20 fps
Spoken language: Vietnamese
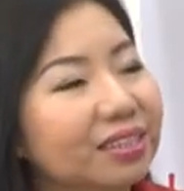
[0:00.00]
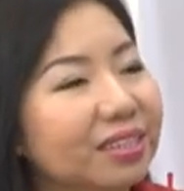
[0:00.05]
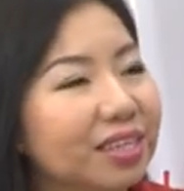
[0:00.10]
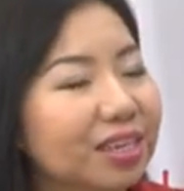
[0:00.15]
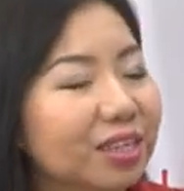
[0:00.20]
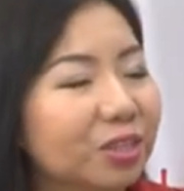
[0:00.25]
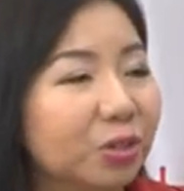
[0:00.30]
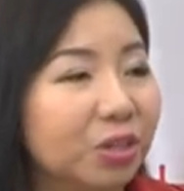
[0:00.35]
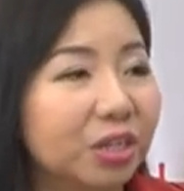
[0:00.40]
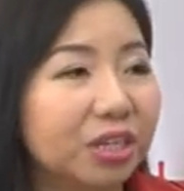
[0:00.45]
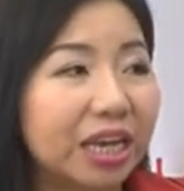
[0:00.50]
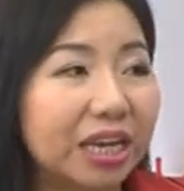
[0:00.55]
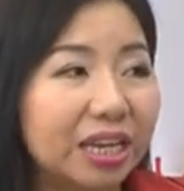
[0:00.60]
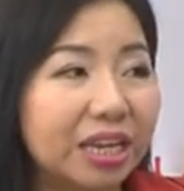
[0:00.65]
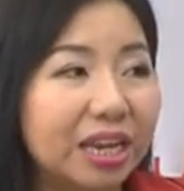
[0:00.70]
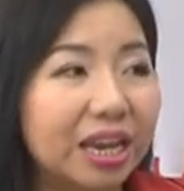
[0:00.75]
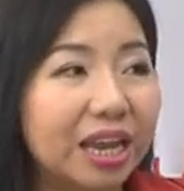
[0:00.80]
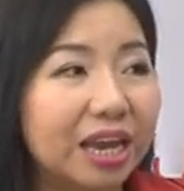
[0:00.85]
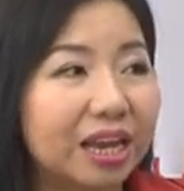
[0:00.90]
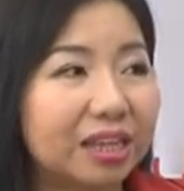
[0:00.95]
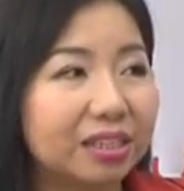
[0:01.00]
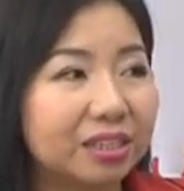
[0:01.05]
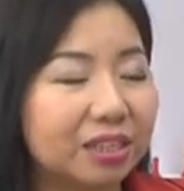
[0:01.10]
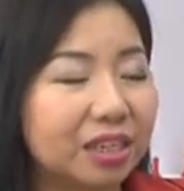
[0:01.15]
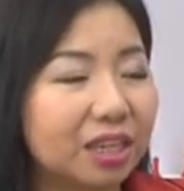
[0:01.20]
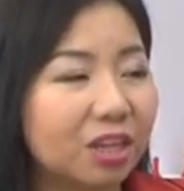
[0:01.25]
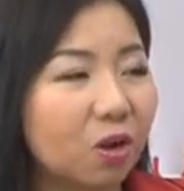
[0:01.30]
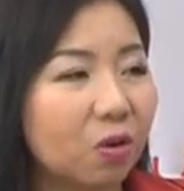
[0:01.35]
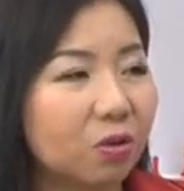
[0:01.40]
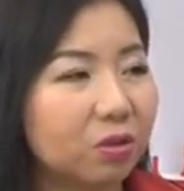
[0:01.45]
thì tôi nói đây là những
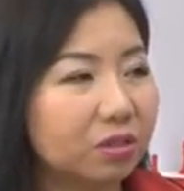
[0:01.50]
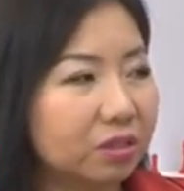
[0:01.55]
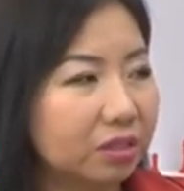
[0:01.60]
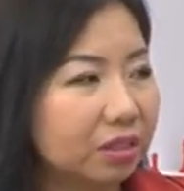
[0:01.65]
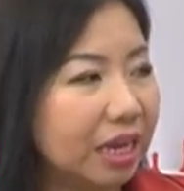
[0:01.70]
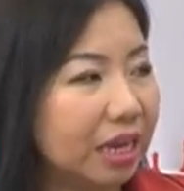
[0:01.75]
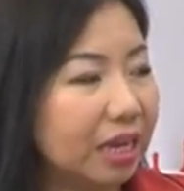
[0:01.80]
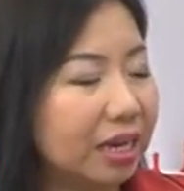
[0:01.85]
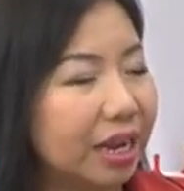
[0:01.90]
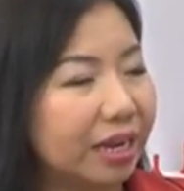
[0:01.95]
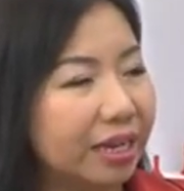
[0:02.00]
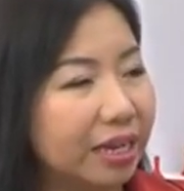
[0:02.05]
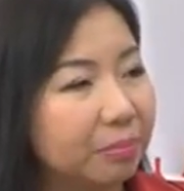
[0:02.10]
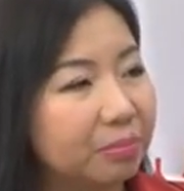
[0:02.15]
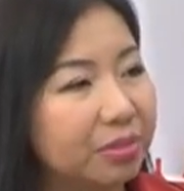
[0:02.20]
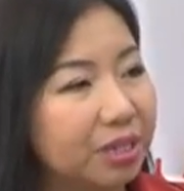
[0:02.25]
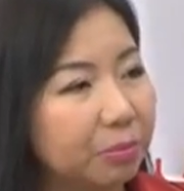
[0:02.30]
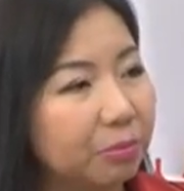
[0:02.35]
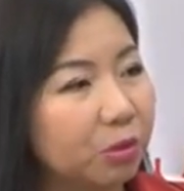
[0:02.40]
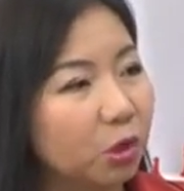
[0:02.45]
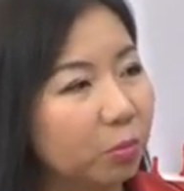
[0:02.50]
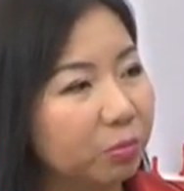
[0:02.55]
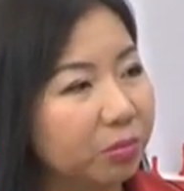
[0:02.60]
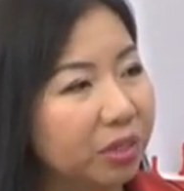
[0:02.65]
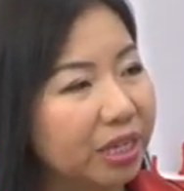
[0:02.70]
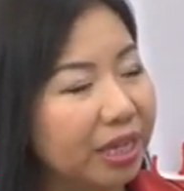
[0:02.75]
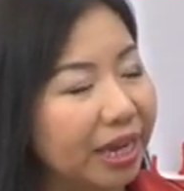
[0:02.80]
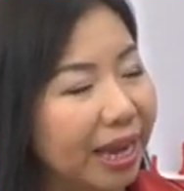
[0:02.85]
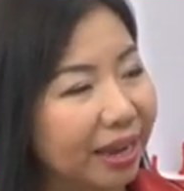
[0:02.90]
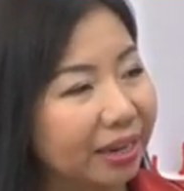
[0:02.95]
cái con đây là 500 công
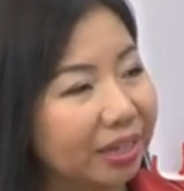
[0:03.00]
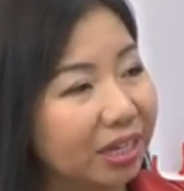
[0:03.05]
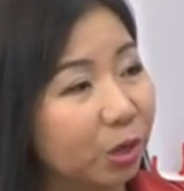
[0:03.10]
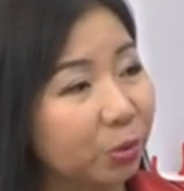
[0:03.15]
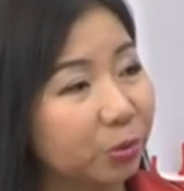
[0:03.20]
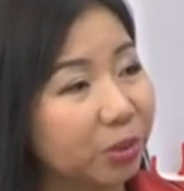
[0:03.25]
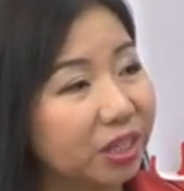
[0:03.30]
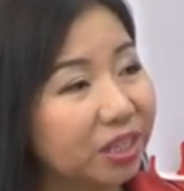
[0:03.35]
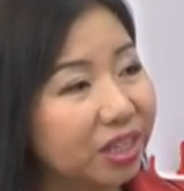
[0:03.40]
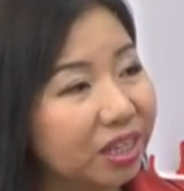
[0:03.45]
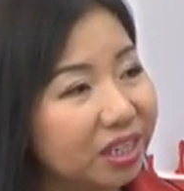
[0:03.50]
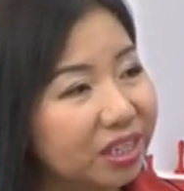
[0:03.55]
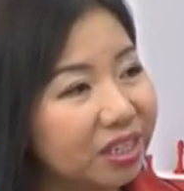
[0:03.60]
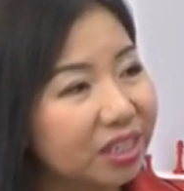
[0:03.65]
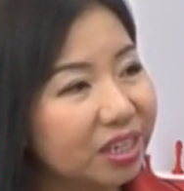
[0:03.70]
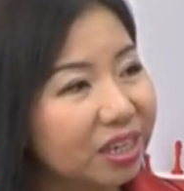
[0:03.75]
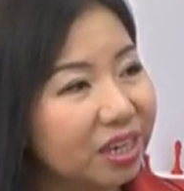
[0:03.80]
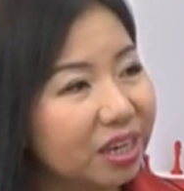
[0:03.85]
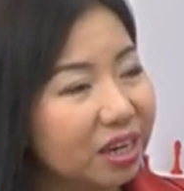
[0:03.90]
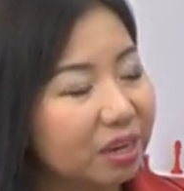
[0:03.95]
ty hàng đầu thế giới